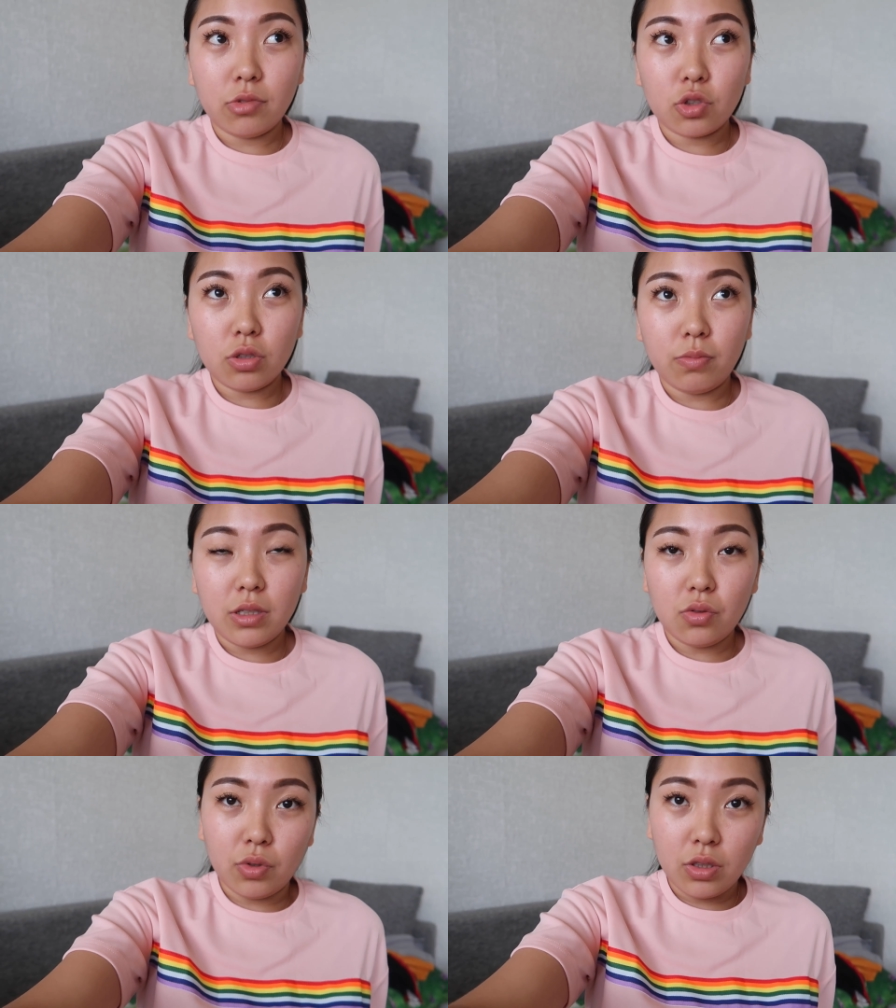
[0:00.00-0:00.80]
может
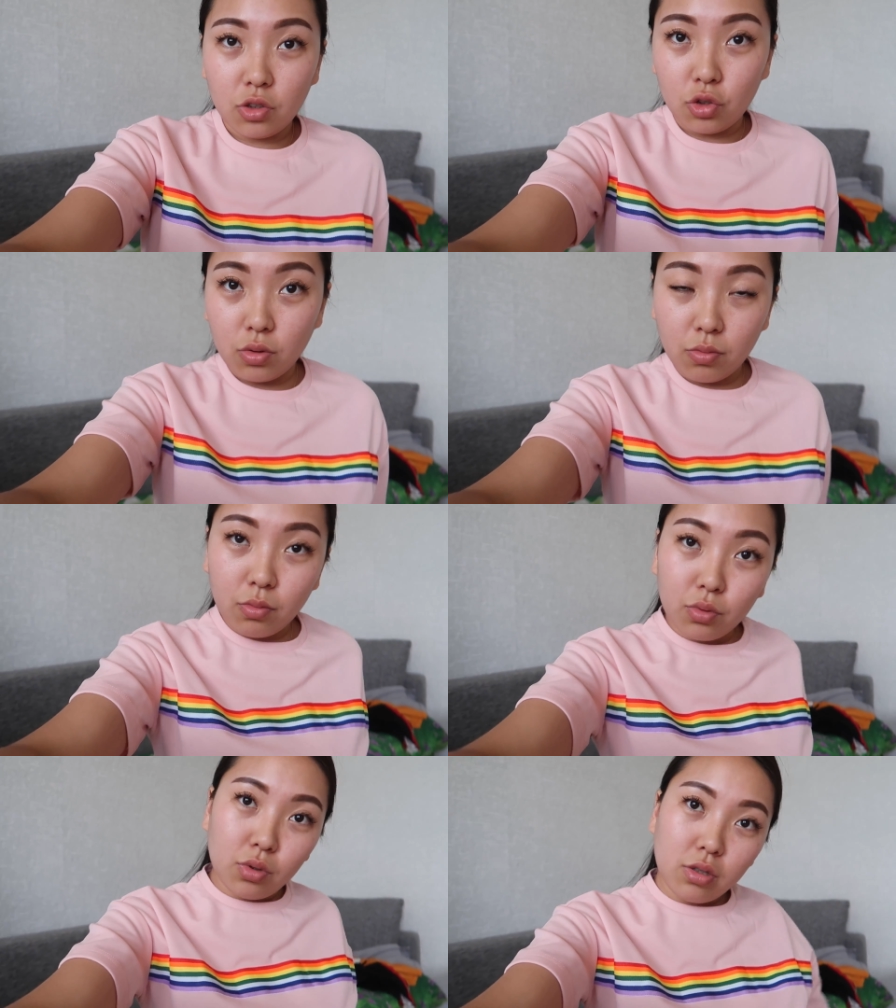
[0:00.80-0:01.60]
быть, сегодня еще
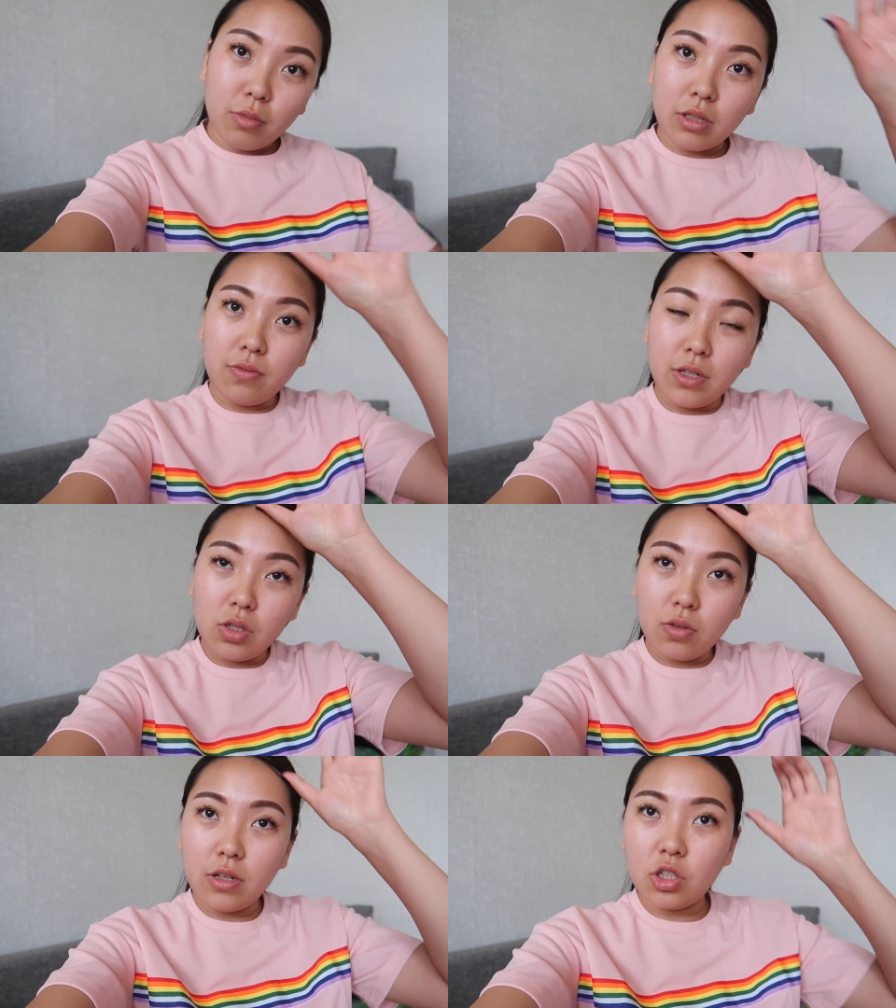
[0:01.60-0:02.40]
буду снимать
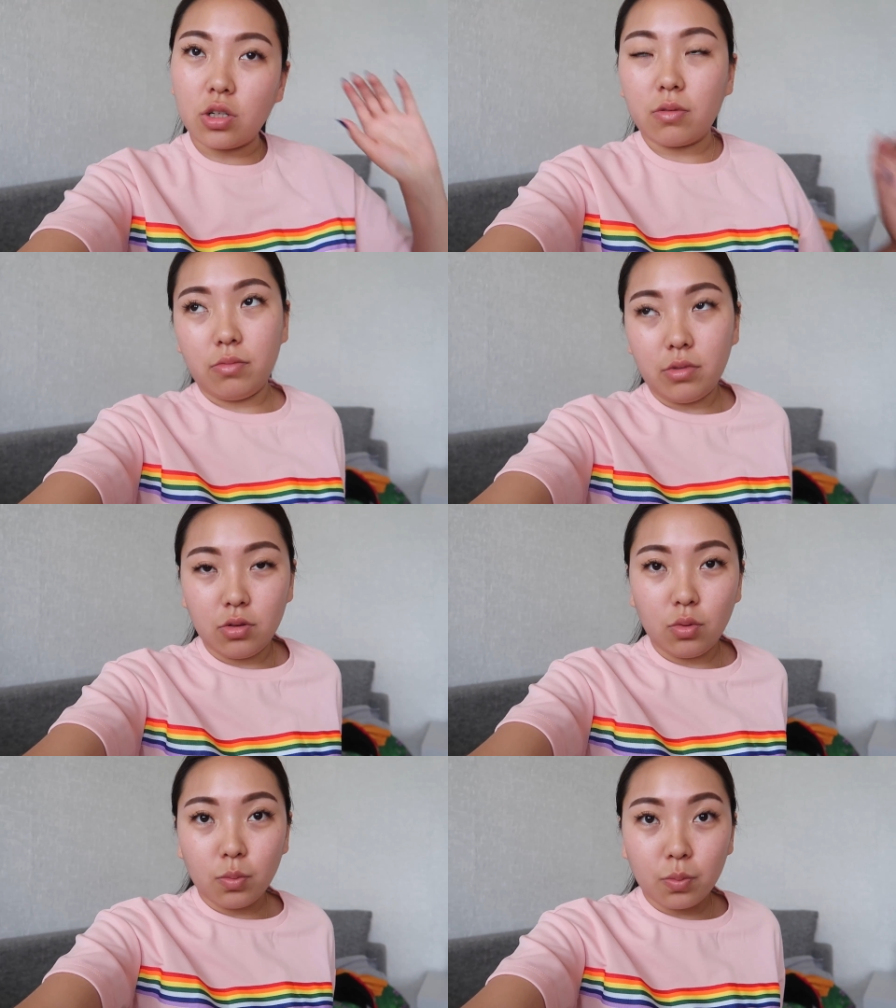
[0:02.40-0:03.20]
видео вечером.
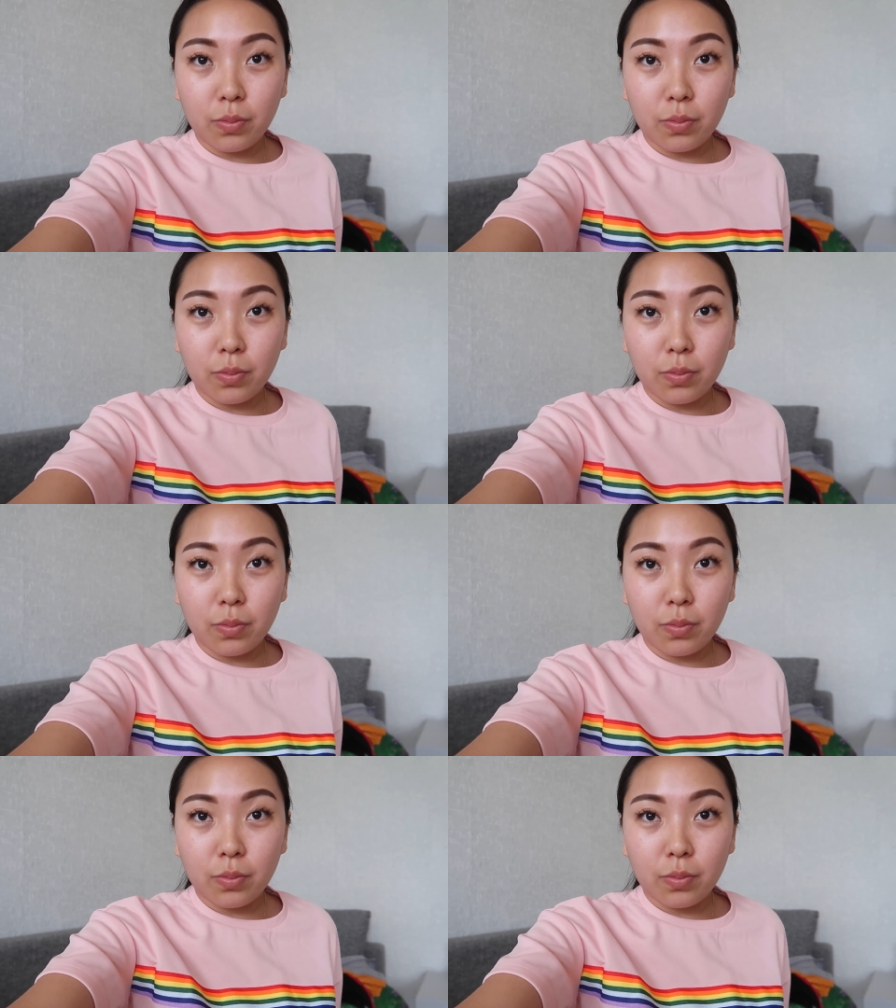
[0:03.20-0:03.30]
Ну,